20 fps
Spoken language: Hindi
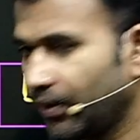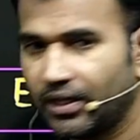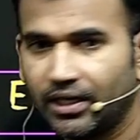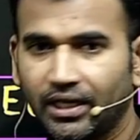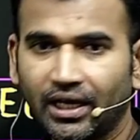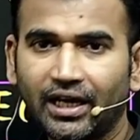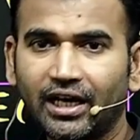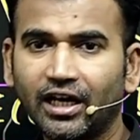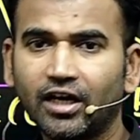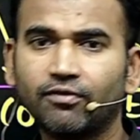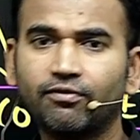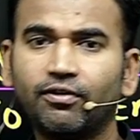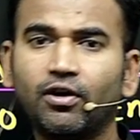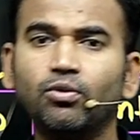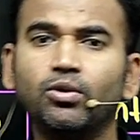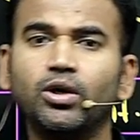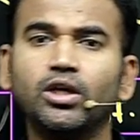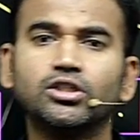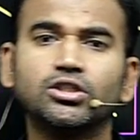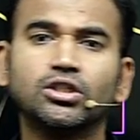डायरेक्ट
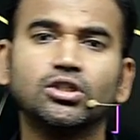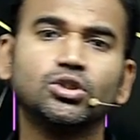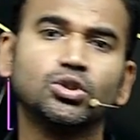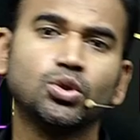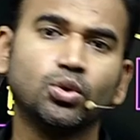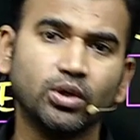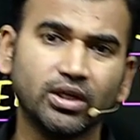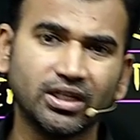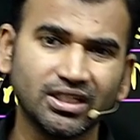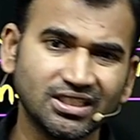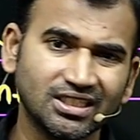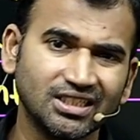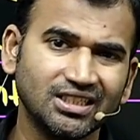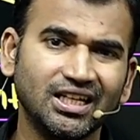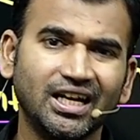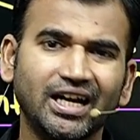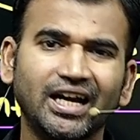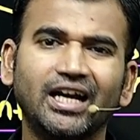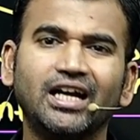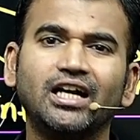फाउंडेशन छोड़ के सीधा
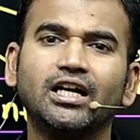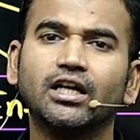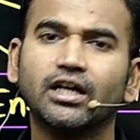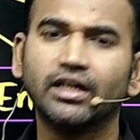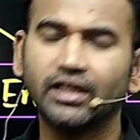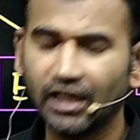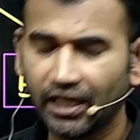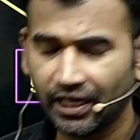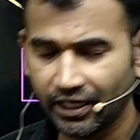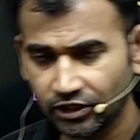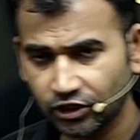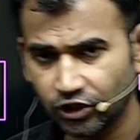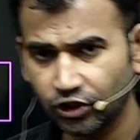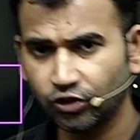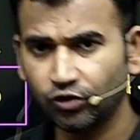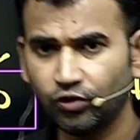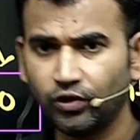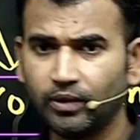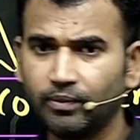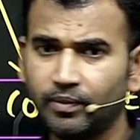एंटर या
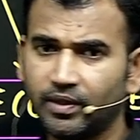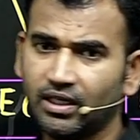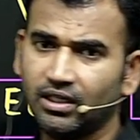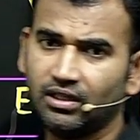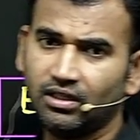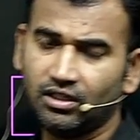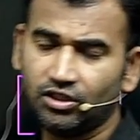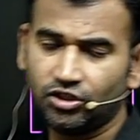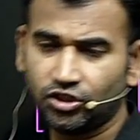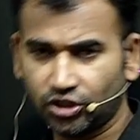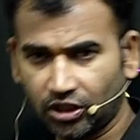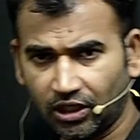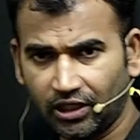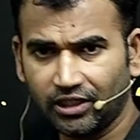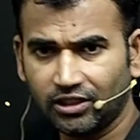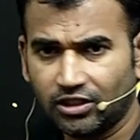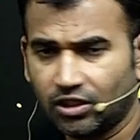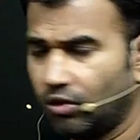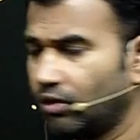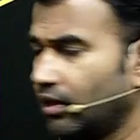एग्जीक्यूटिव के अंदर चले
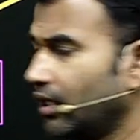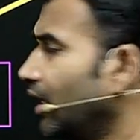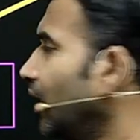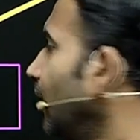जाओगे आप